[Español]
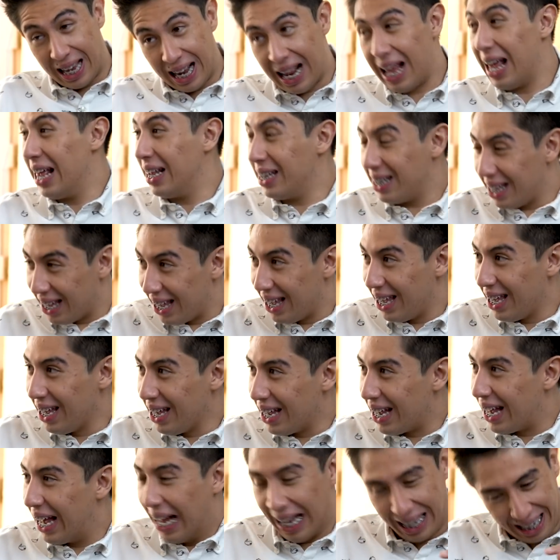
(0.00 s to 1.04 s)
grande,
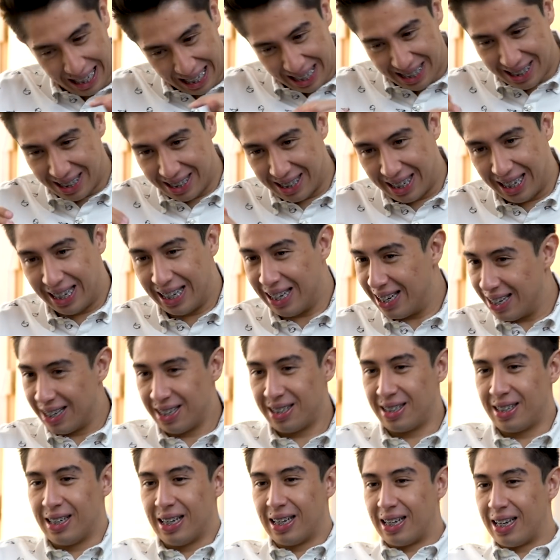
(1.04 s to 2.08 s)
ahí es donde,
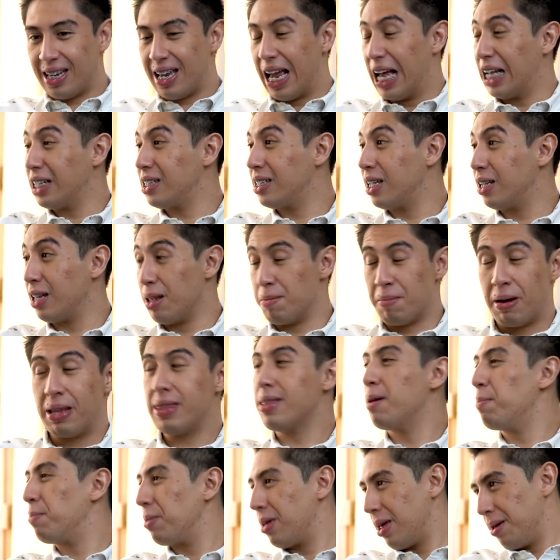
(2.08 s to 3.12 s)
es que aquí ya hasta
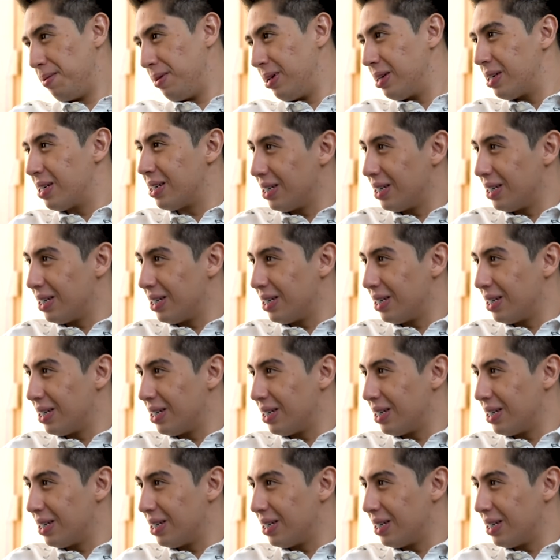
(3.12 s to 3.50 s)
demanda puede haber. ¿no?